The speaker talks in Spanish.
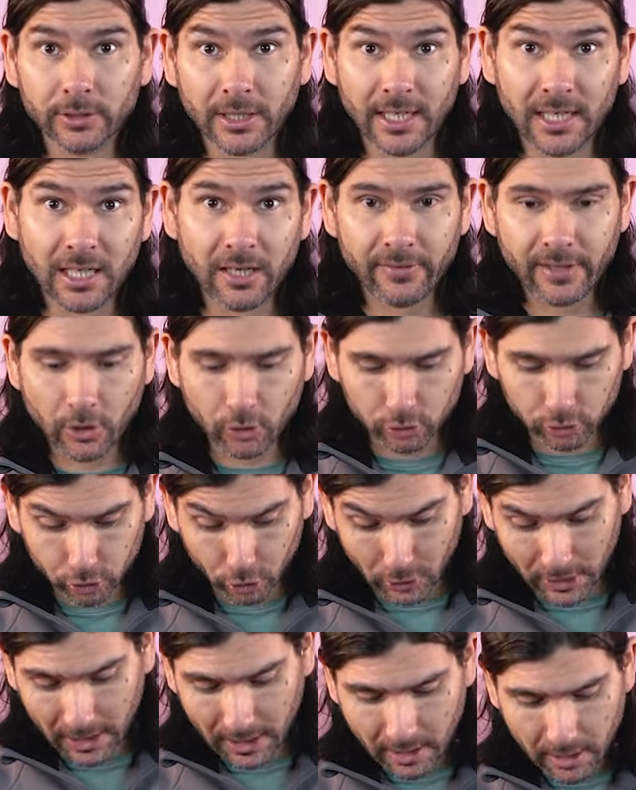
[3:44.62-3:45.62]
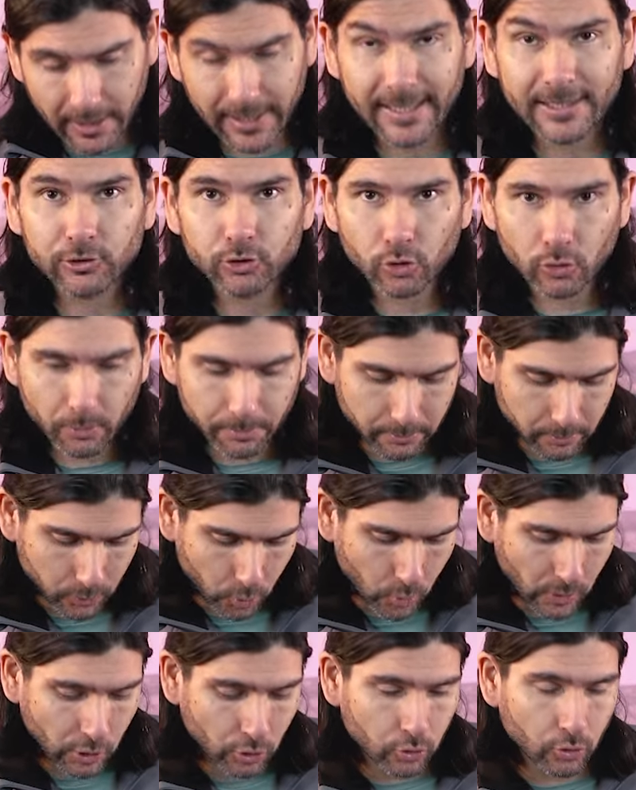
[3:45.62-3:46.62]
tenerla bien controlada, eso
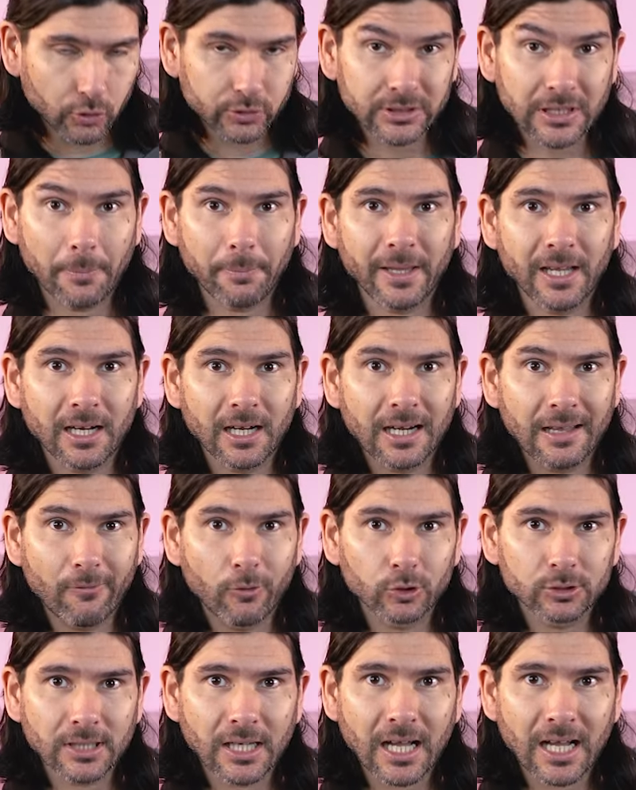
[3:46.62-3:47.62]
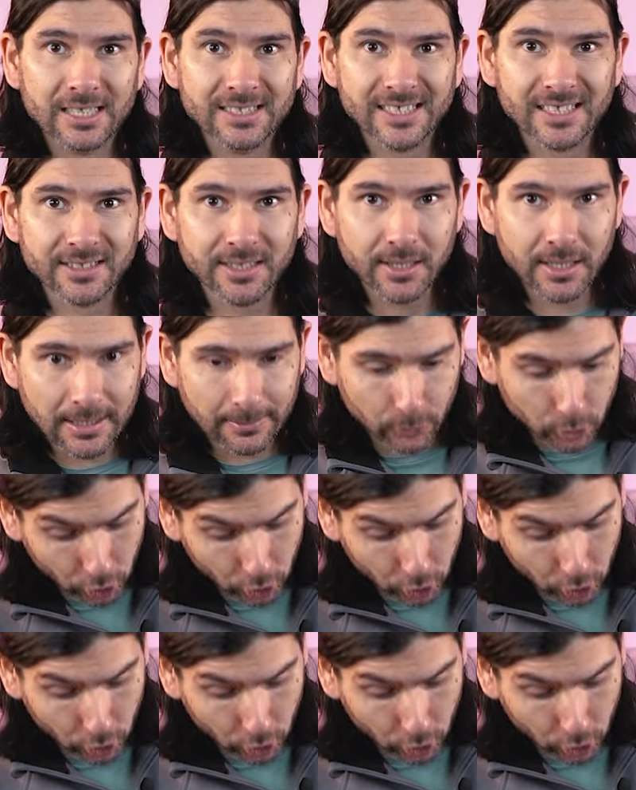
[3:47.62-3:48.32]
cuando se apega la bota al chasis de la